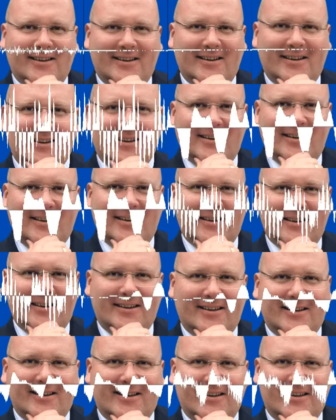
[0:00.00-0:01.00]
warum
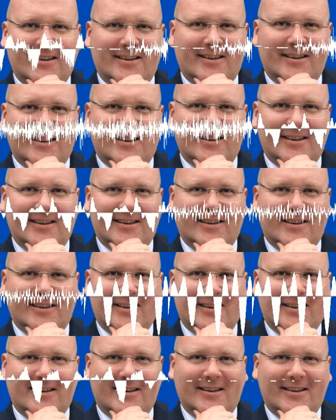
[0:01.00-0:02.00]
machen sie sich das so
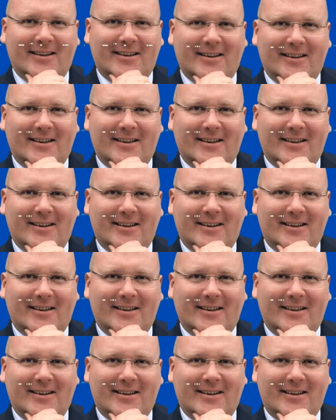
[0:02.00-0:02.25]
schwer?